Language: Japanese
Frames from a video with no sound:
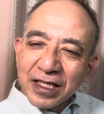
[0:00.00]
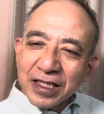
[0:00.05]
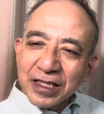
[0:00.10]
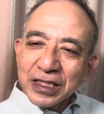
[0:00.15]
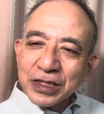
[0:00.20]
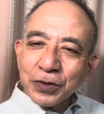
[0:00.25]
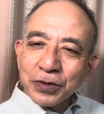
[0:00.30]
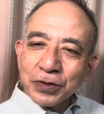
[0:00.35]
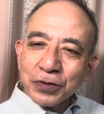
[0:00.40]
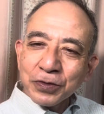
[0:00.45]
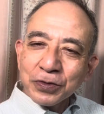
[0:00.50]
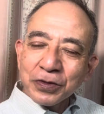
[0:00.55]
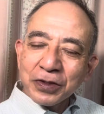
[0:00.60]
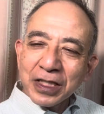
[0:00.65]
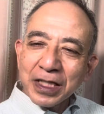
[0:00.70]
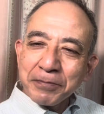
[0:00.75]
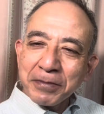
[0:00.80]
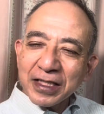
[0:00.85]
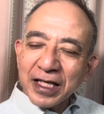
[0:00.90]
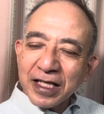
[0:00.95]
そういうこと
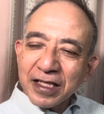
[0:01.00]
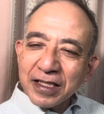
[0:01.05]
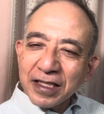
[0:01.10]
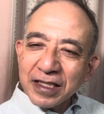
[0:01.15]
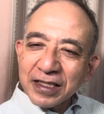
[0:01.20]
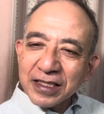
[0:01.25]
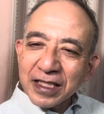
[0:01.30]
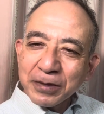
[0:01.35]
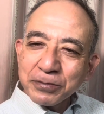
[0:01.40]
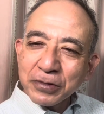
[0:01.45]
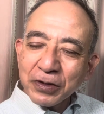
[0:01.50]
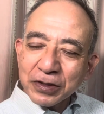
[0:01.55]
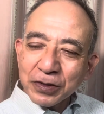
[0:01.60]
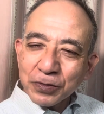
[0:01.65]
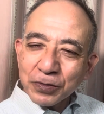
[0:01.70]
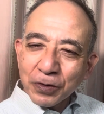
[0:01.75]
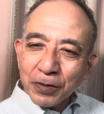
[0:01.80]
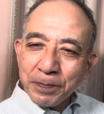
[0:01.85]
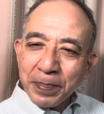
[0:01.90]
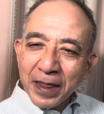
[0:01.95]
で、まあ、第3部はそ
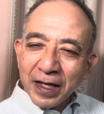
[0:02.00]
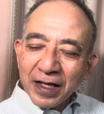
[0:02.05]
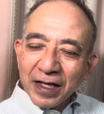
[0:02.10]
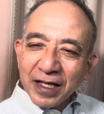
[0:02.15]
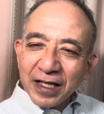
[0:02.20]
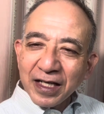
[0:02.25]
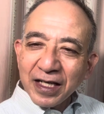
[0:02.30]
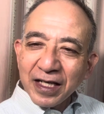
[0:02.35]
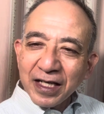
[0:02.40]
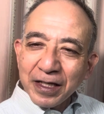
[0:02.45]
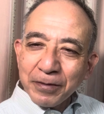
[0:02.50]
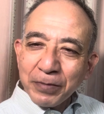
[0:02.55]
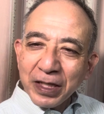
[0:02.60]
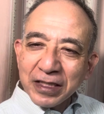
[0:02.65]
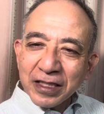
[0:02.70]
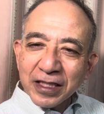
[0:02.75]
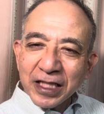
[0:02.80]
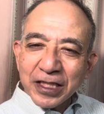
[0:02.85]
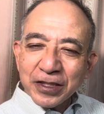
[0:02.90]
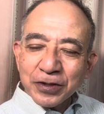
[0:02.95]
の、えー、
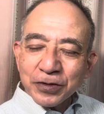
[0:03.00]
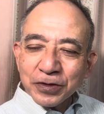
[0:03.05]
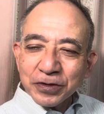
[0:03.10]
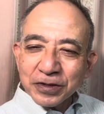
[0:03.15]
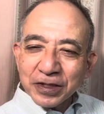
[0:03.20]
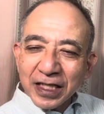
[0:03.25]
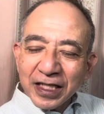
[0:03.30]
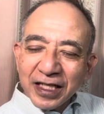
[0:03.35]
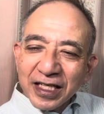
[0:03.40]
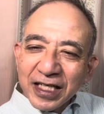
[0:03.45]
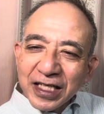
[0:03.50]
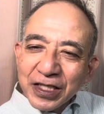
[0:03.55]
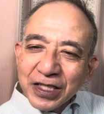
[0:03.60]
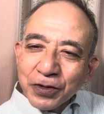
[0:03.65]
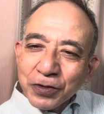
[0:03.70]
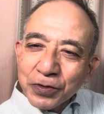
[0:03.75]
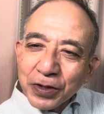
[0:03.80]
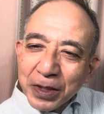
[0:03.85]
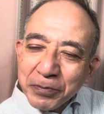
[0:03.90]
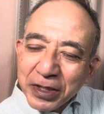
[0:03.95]
バイデン大臣ですね、えー、
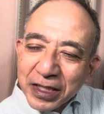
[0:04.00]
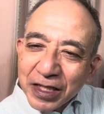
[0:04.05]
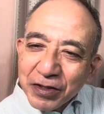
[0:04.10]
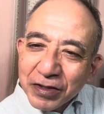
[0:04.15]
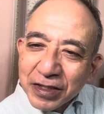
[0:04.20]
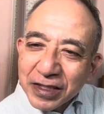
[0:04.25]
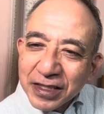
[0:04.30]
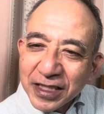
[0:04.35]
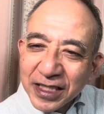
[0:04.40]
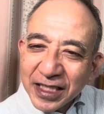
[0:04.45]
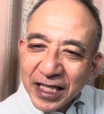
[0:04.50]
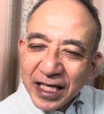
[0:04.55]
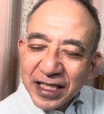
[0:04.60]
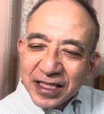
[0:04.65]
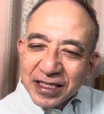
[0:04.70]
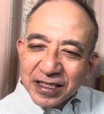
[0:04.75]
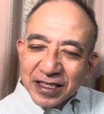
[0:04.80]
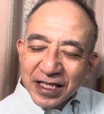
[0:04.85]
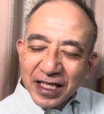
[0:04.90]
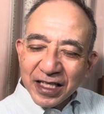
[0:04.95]
このアメリカの議会で
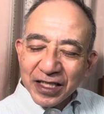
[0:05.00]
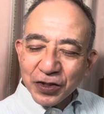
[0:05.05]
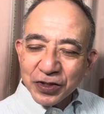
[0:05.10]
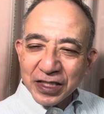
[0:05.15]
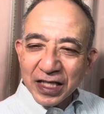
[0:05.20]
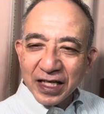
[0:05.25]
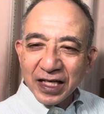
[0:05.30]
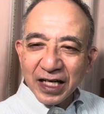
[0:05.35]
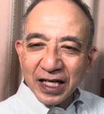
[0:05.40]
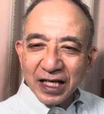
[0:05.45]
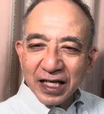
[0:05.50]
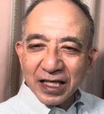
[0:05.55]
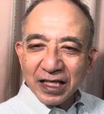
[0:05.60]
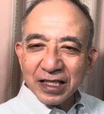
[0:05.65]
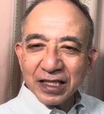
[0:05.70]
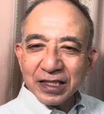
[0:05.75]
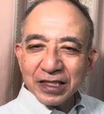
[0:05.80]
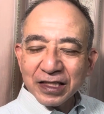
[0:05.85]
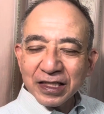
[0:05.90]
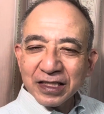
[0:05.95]
すね、予算
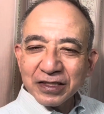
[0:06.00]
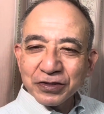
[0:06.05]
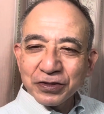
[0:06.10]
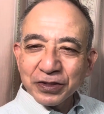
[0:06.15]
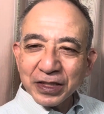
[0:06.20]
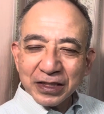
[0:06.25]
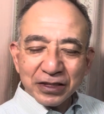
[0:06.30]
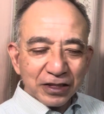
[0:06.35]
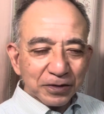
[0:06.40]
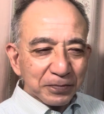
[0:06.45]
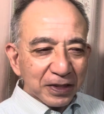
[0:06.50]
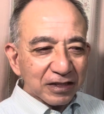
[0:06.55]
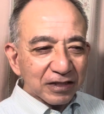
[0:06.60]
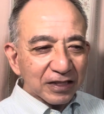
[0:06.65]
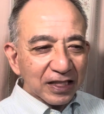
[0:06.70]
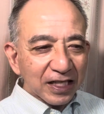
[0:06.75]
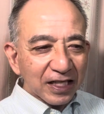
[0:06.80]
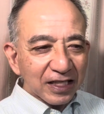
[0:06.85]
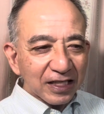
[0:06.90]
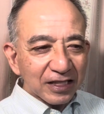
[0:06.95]
が9月末
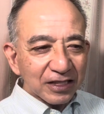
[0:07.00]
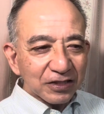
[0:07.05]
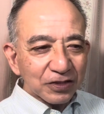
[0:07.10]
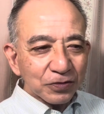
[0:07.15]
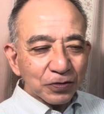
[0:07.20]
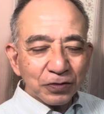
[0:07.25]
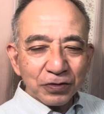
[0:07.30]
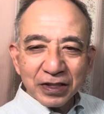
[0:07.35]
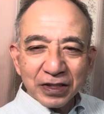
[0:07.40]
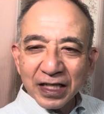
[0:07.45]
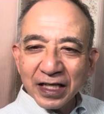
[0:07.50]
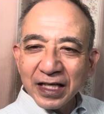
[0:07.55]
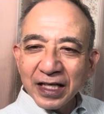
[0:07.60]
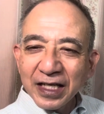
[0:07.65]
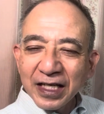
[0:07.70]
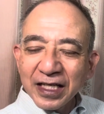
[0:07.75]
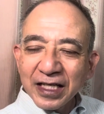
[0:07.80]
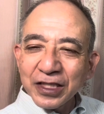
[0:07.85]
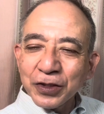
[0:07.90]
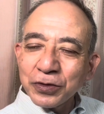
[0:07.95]
でということで、
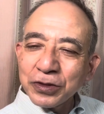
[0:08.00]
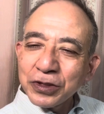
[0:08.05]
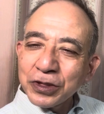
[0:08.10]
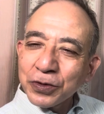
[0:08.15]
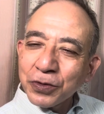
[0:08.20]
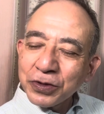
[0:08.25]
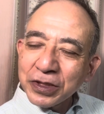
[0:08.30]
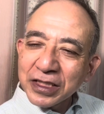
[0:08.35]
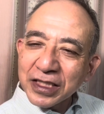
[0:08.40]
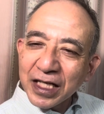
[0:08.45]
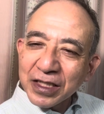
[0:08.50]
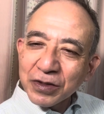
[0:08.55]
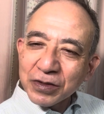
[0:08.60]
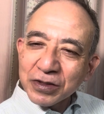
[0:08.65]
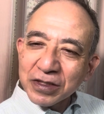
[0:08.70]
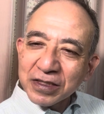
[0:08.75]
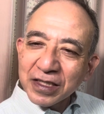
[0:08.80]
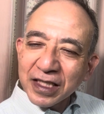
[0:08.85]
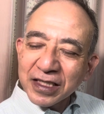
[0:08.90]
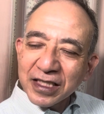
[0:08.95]
45日間の
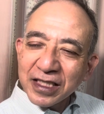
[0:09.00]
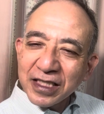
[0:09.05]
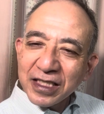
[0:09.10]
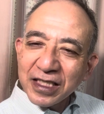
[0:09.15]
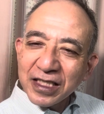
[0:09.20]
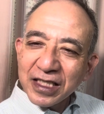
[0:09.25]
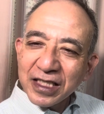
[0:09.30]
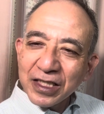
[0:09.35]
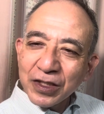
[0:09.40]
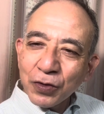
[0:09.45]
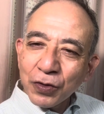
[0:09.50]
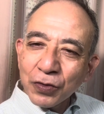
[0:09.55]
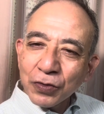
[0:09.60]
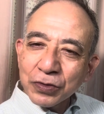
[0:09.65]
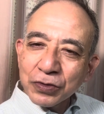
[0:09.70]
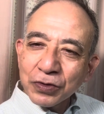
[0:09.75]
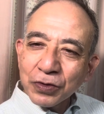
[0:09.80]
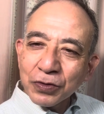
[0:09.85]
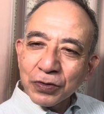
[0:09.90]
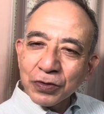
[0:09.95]
つなぎを
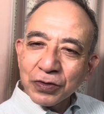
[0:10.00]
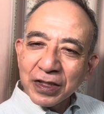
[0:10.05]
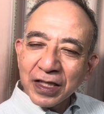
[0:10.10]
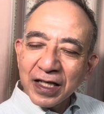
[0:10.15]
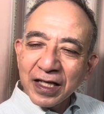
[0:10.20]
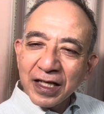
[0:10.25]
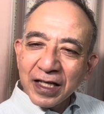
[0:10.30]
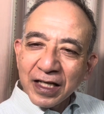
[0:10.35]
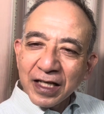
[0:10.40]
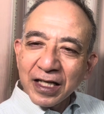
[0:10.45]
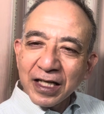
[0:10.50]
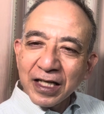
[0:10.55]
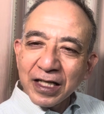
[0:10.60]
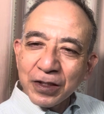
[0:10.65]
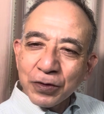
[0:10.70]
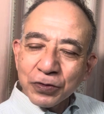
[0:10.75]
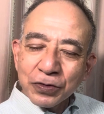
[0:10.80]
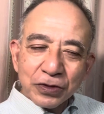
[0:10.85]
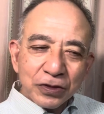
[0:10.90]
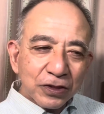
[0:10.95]
ということで、
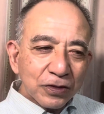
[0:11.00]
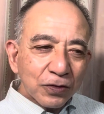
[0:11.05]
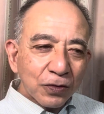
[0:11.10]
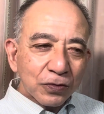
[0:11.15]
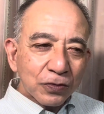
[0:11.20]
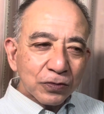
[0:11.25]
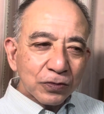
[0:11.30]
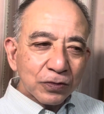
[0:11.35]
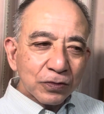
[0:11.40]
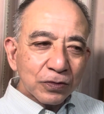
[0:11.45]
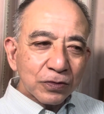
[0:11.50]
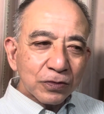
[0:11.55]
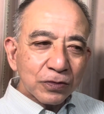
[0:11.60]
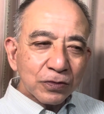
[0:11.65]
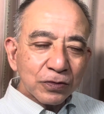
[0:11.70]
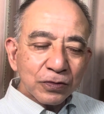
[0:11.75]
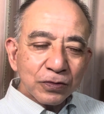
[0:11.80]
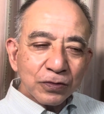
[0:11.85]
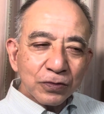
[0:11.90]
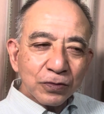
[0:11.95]
えー、60
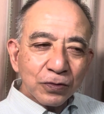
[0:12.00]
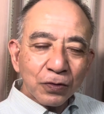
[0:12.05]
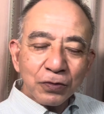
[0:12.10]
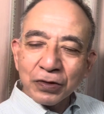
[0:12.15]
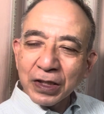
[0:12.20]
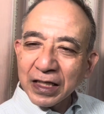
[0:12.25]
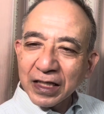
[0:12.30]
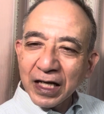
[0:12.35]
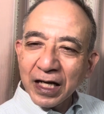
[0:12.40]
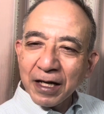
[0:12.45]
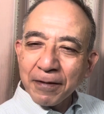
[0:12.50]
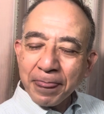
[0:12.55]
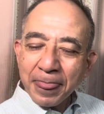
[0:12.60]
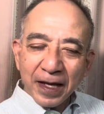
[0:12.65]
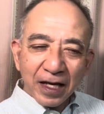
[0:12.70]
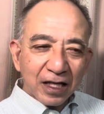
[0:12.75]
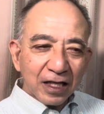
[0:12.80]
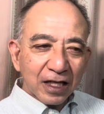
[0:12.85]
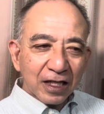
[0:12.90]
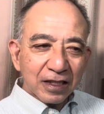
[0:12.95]
億ドルかな、
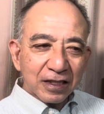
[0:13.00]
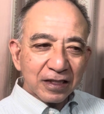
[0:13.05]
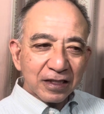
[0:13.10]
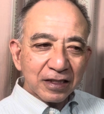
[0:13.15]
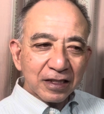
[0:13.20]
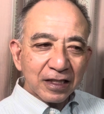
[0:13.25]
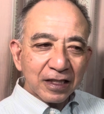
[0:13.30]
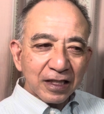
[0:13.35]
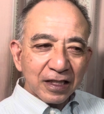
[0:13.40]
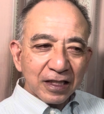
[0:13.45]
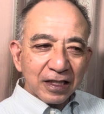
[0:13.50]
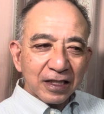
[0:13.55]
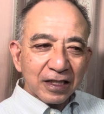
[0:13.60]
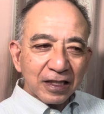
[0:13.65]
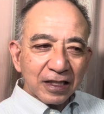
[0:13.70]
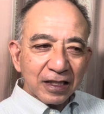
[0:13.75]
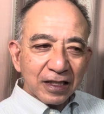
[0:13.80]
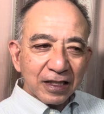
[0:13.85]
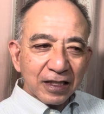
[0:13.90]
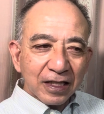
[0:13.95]

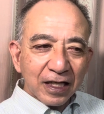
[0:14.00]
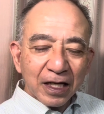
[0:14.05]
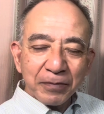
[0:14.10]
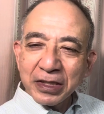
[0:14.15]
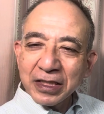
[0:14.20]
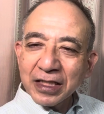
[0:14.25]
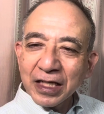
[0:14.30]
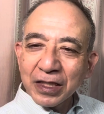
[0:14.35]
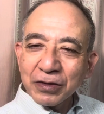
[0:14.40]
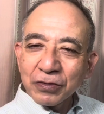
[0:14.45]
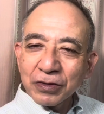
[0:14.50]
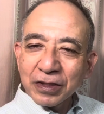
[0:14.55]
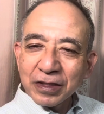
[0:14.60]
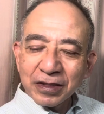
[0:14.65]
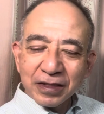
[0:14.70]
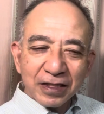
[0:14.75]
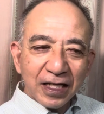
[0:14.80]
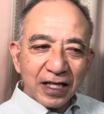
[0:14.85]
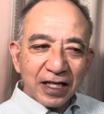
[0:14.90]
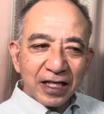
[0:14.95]
えー、アメリカン
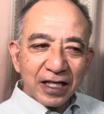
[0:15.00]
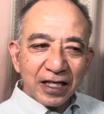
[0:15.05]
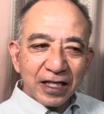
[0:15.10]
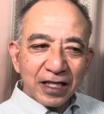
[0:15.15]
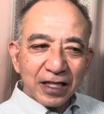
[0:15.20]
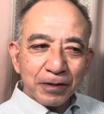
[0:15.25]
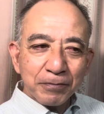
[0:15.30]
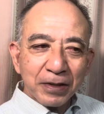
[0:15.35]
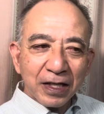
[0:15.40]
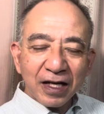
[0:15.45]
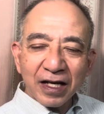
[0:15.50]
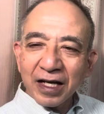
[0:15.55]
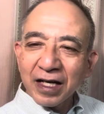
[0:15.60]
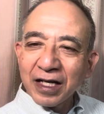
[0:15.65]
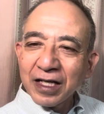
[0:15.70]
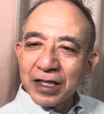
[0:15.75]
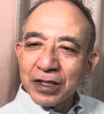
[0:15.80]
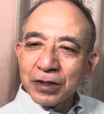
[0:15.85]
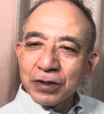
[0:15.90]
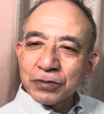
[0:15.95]
で、えー、まあ、
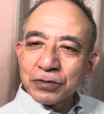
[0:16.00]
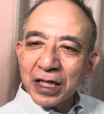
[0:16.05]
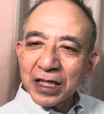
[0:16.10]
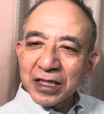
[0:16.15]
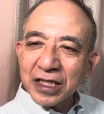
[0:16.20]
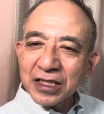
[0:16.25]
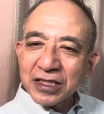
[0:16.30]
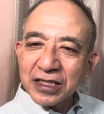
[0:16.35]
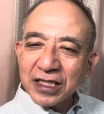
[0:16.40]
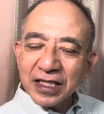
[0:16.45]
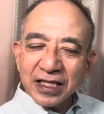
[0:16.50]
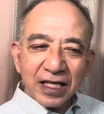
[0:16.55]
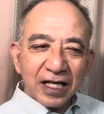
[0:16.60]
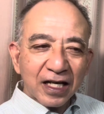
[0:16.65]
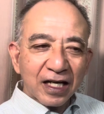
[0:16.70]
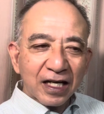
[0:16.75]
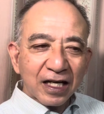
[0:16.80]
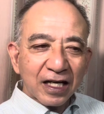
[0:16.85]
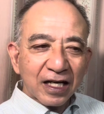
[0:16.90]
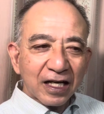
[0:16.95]
ウクライナ支援
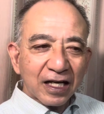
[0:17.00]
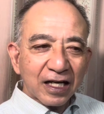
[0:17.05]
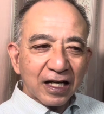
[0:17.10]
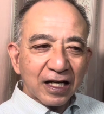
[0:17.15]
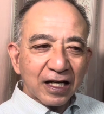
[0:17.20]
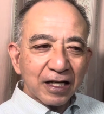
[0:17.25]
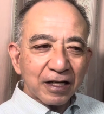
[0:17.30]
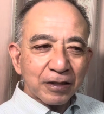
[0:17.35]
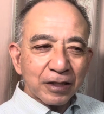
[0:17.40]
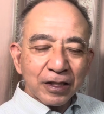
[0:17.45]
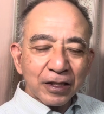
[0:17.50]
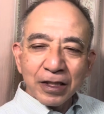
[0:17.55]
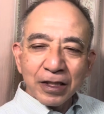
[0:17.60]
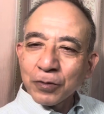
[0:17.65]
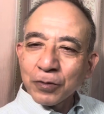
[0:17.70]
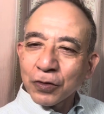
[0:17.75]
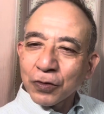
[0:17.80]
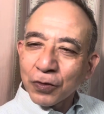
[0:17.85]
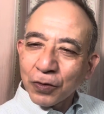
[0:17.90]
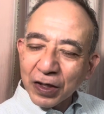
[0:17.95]
が、
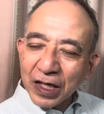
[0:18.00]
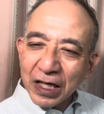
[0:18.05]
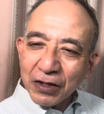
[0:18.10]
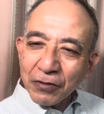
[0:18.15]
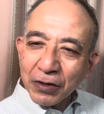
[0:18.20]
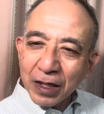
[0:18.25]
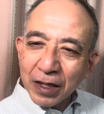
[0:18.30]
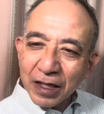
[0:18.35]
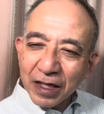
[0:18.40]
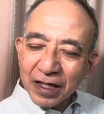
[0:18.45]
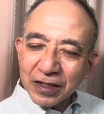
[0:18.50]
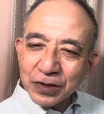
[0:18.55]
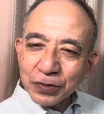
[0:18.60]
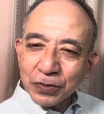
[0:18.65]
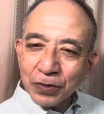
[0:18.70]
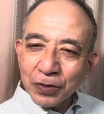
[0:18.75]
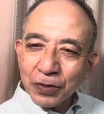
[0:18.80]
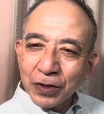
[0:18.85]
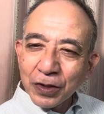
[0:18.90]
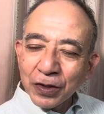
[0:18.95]
今回は、あそ
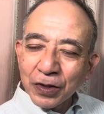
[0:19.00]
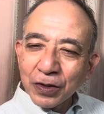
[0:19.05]
の、